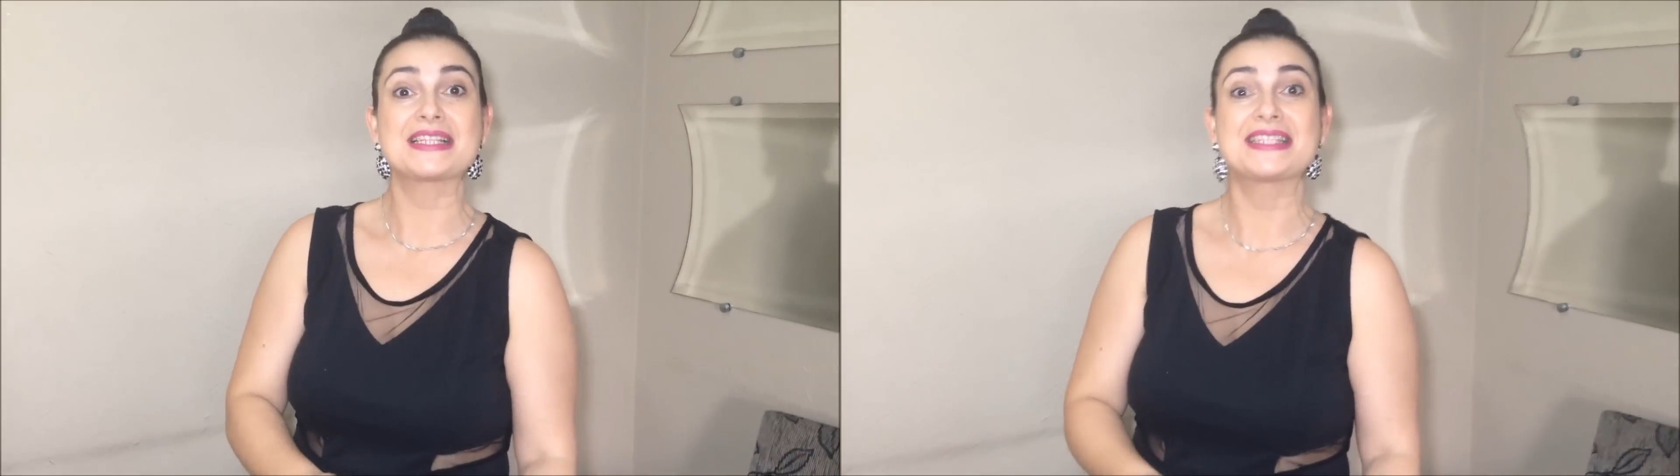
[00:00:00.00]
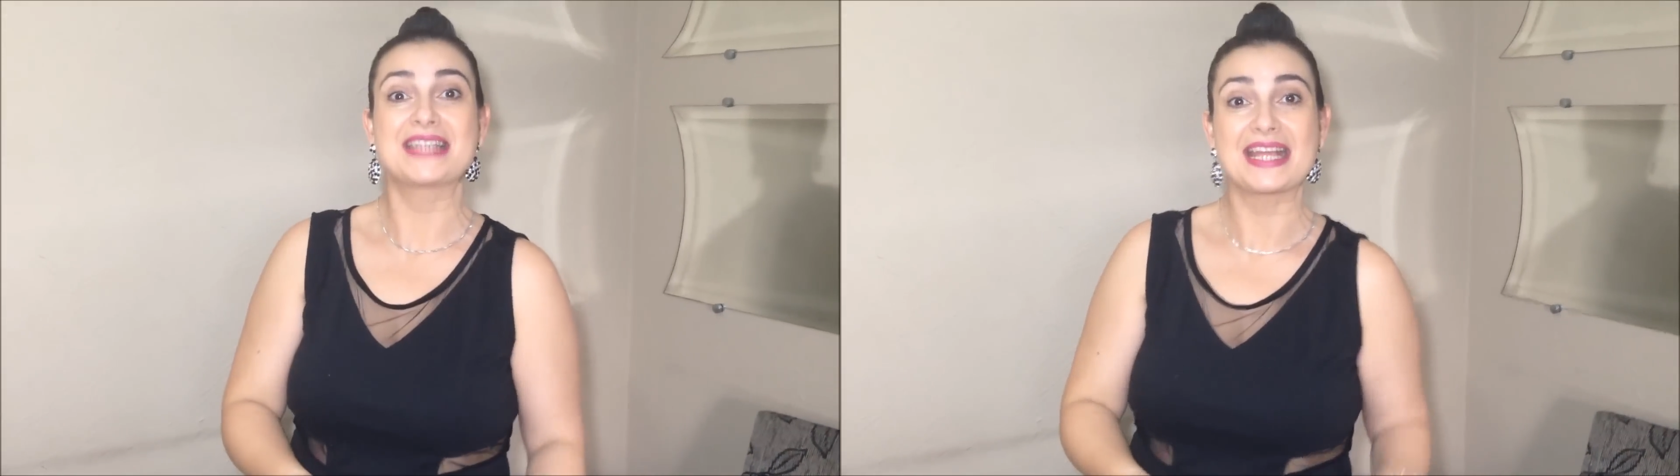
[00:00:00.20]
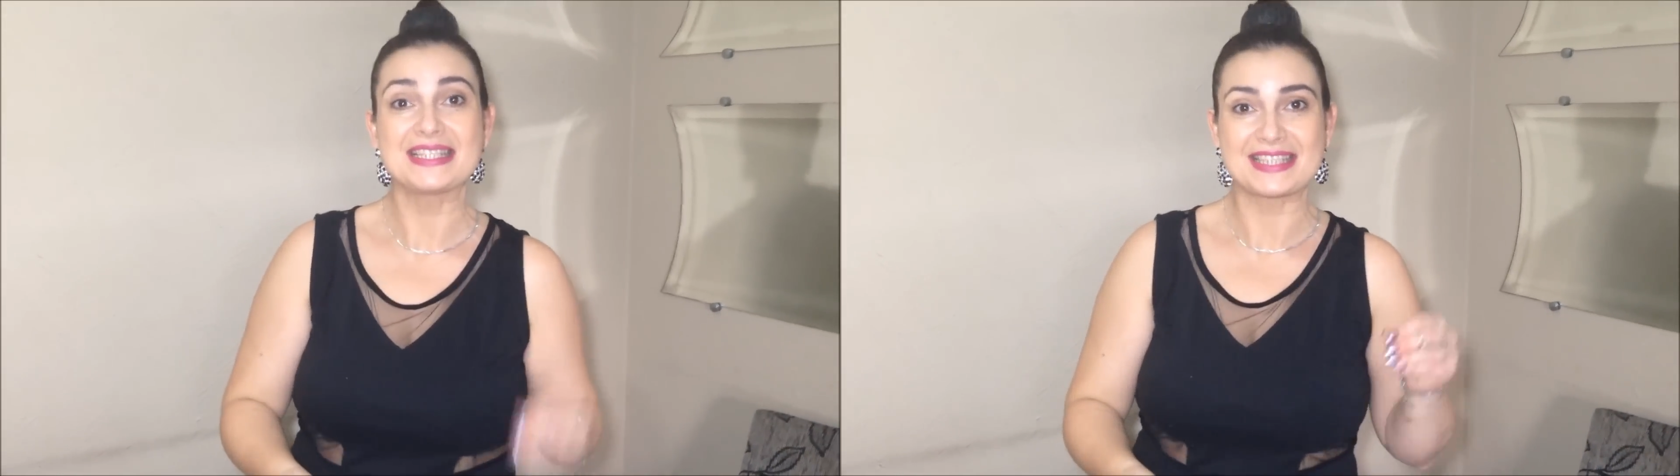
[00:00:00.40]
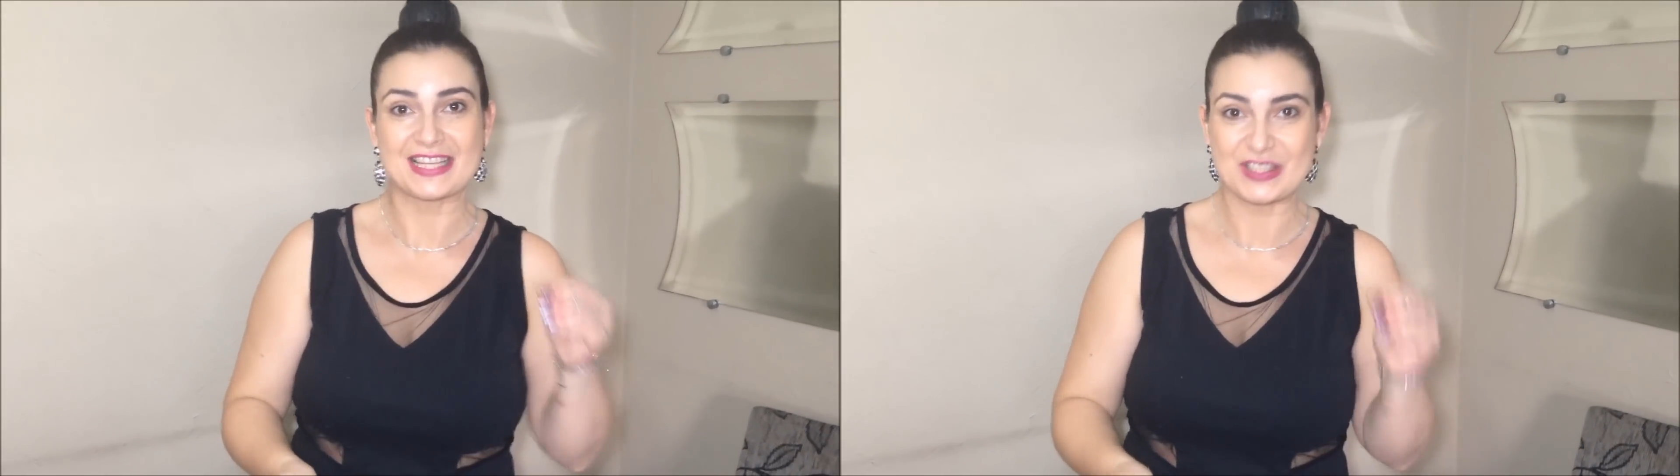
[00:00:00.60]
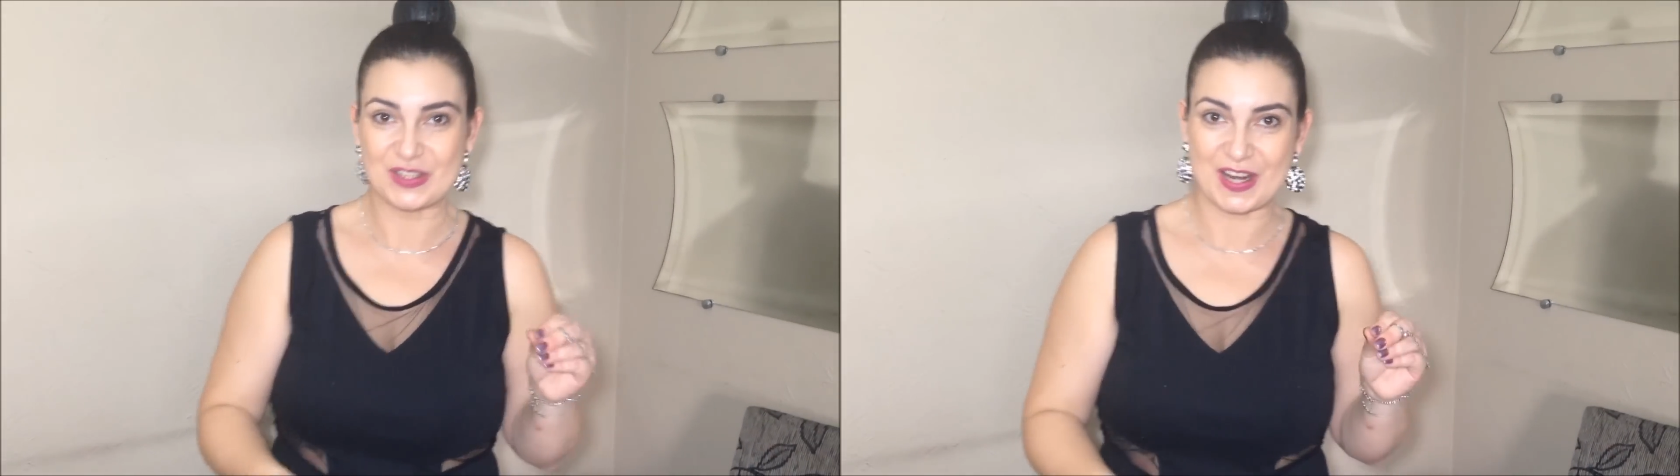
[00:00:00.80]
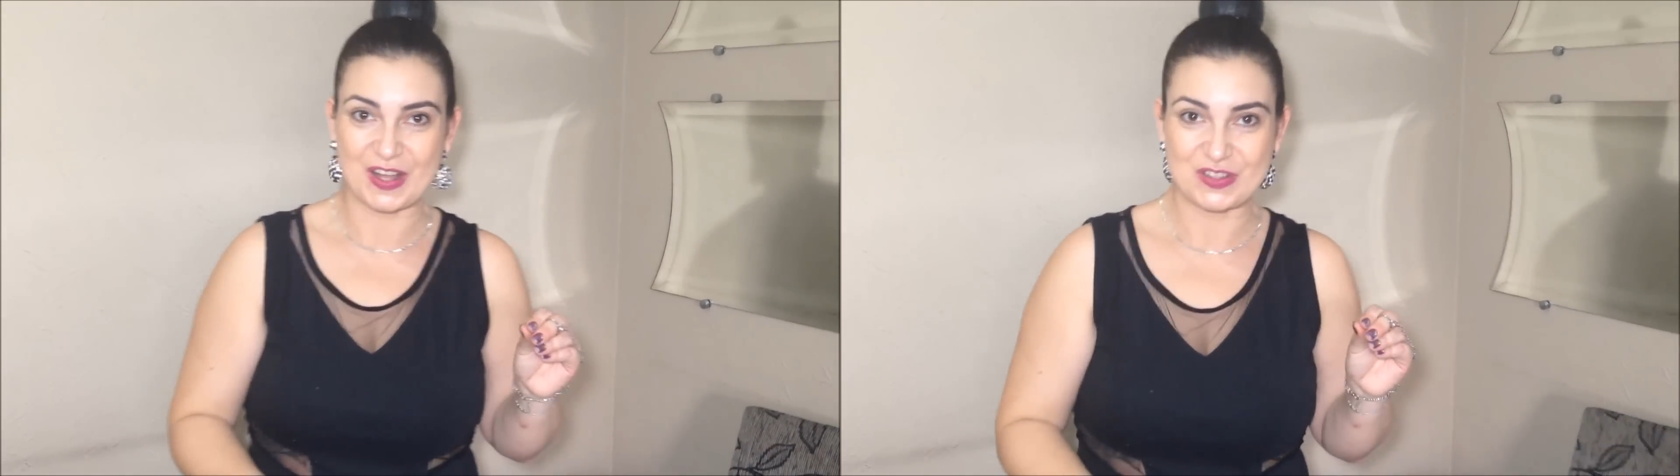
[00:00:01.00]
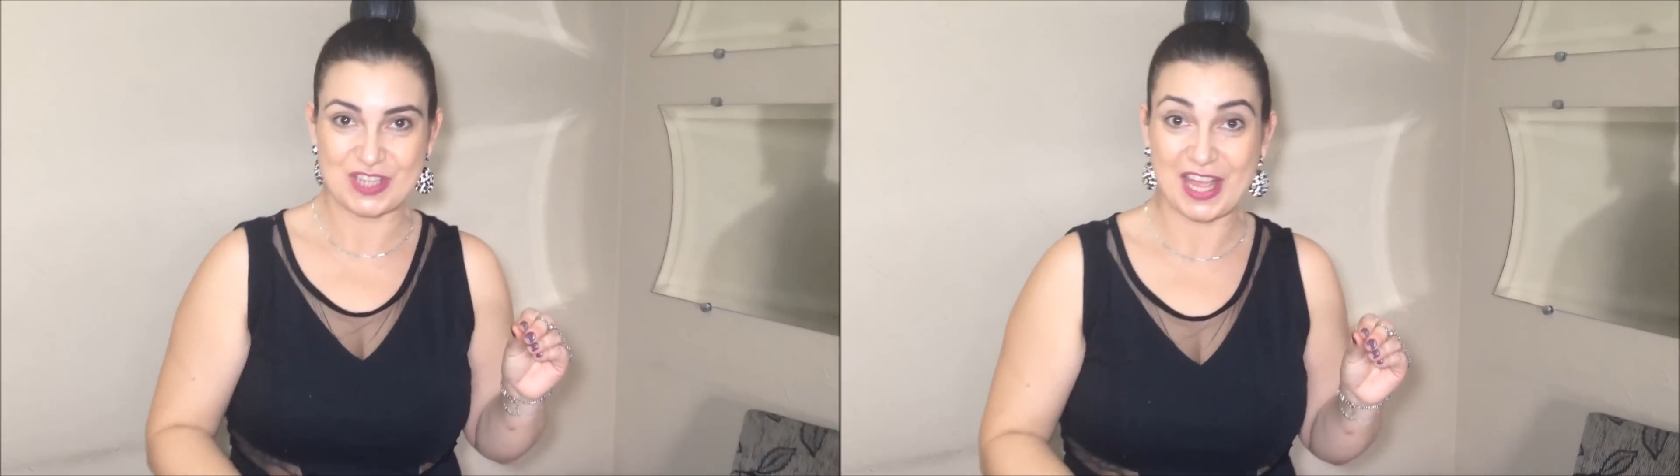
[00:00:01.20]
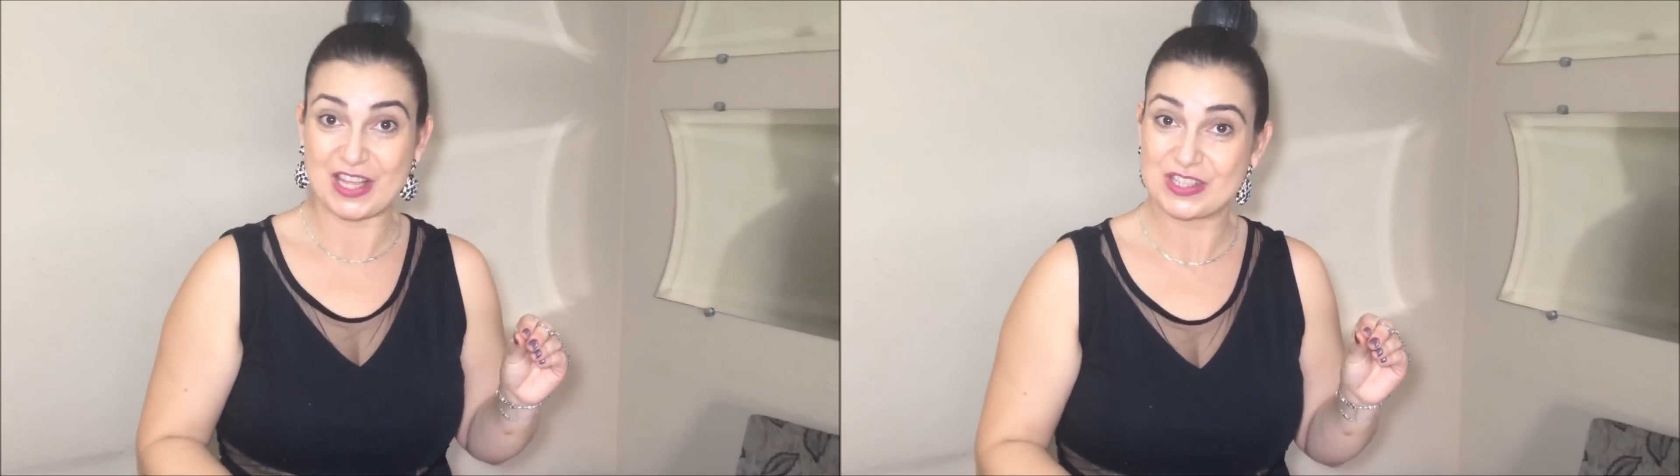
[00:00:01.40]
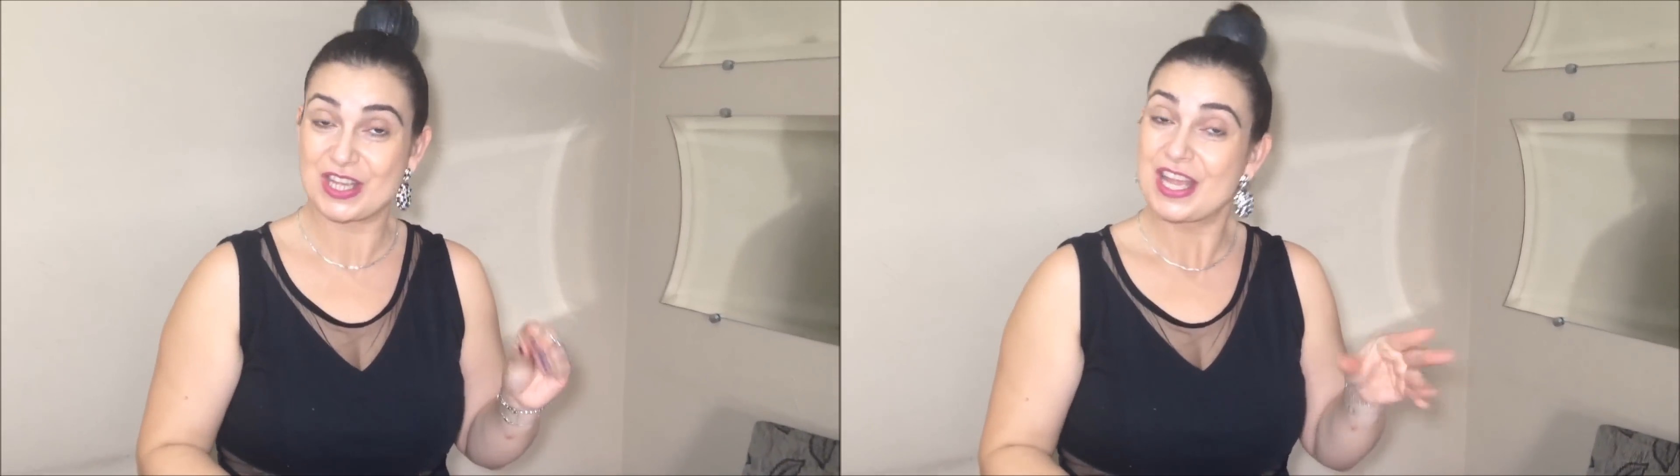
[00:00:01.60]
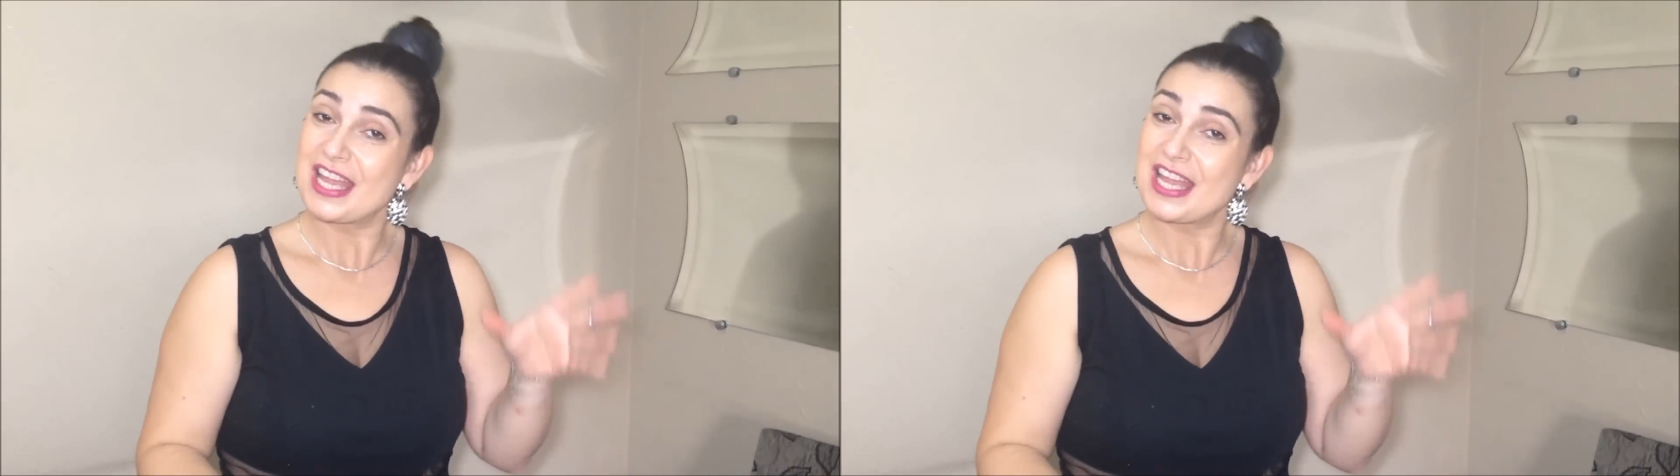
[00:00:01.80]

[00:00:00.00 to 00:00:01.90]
sensacional, gente.